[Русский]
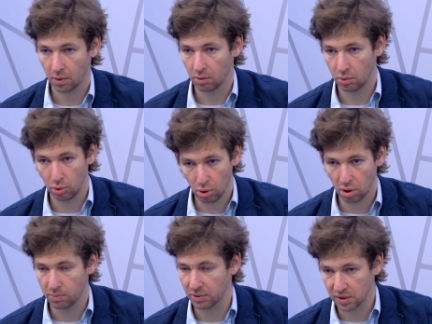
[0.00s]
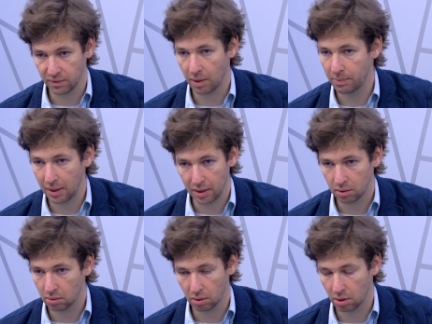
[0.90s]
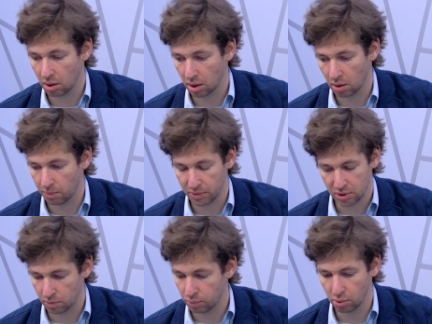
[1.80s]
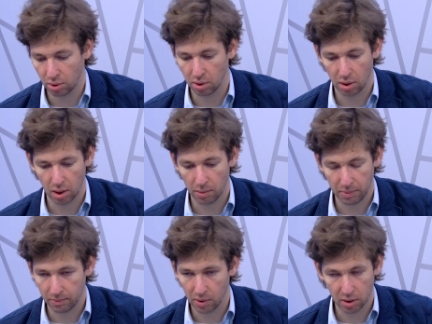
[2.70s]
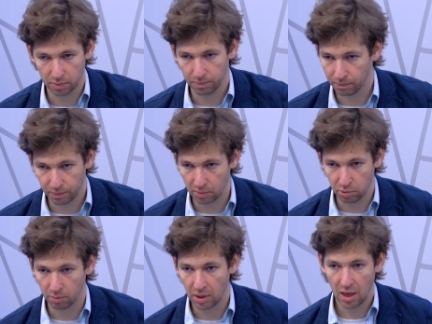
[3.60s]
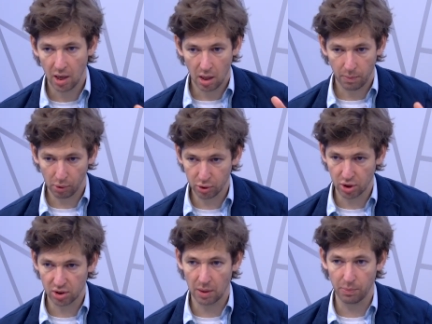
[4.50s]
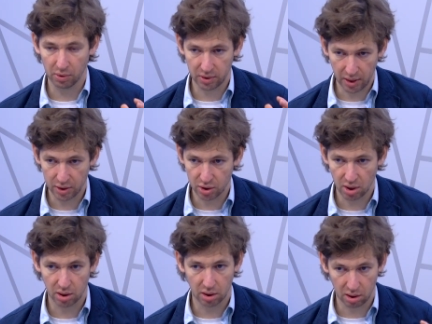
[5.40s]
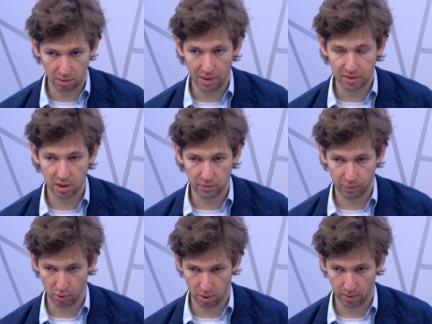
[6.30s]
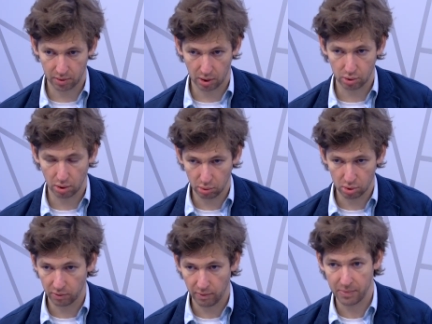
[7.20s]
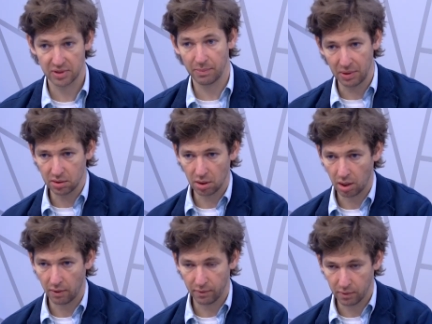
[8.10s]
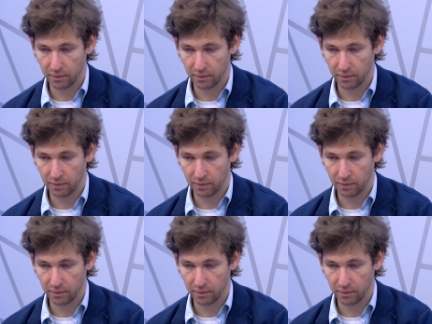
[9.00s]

Нью-Йорк, Москва, Берлин, э, Петербург, э, это по-любому полчаса, полтора часа это, это нормально сидеть в проках. Так что нужно забить а